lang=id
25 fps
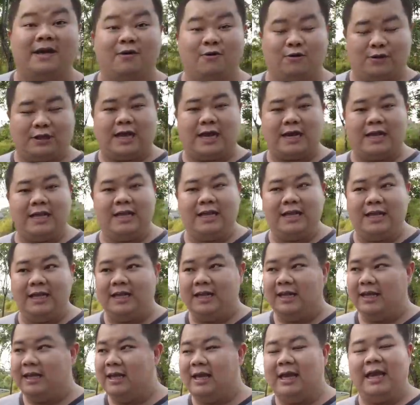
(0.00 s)
Yeah, iya, Rotari,
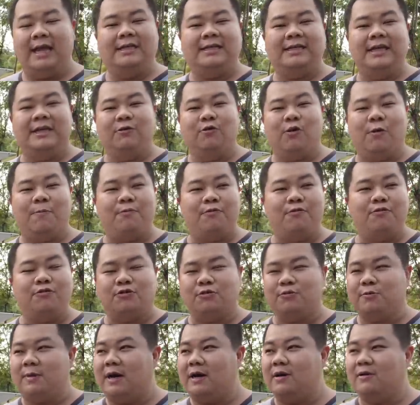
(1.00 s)
iya. EJ20
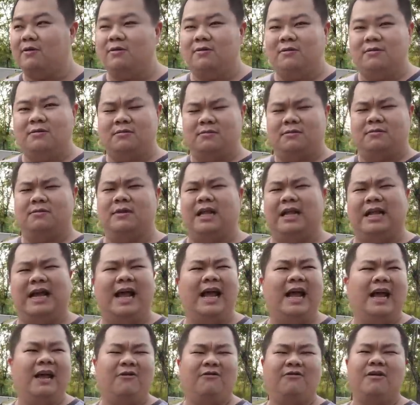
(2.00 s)
Subaru,
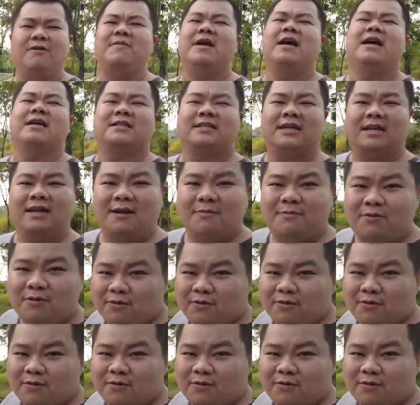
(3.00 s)
ah udah biasa lah.